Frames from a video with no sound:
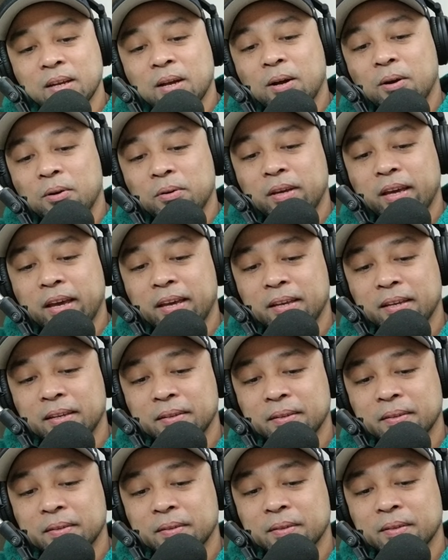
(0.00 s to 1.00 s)
Okay.
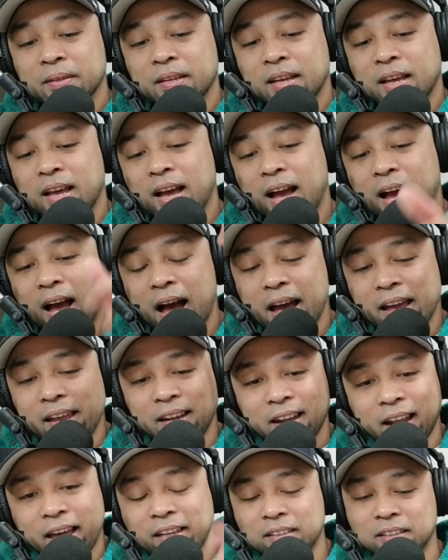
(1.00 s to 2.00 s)
I
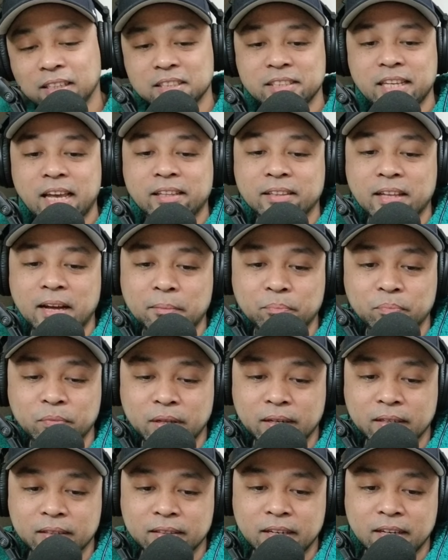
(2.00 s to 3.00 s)
like the setup
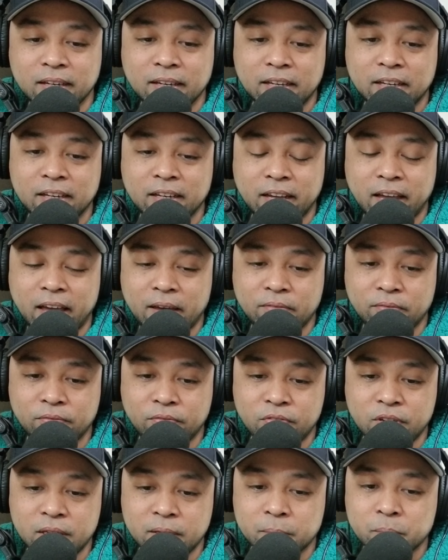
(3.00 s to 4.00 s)
ng ng anang
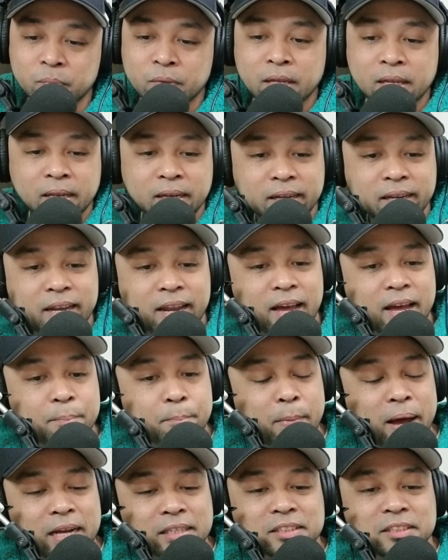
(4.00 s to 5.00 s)
MV na
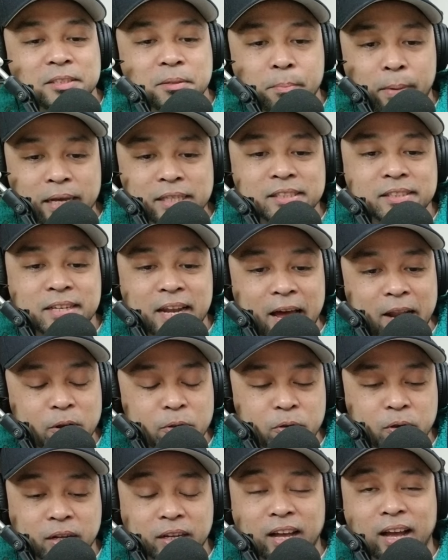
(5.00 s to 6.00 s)
maximize
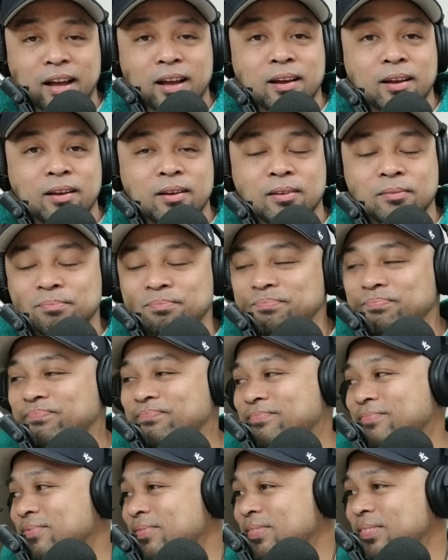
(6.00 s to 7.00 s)
lalo yung kag
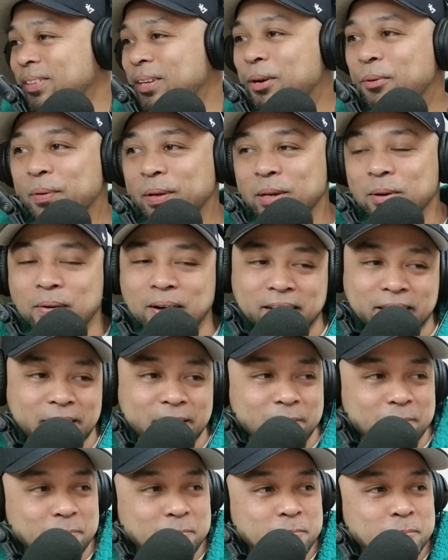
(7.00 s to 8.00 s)
Here we go
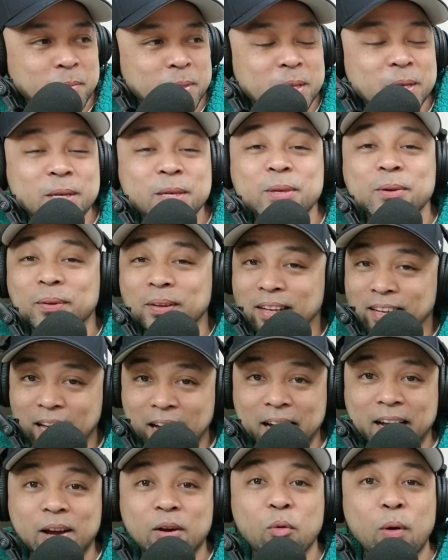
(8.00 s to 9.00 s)
again. Yung
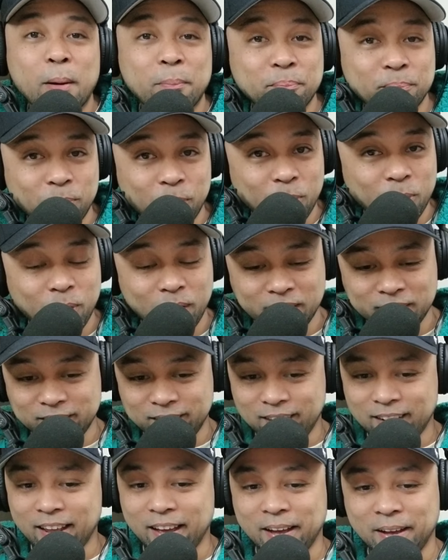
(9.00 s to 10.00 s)
kagwapuhan
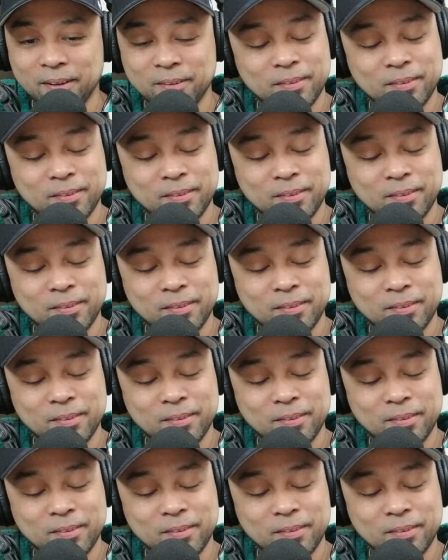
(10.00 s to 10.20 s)
nila.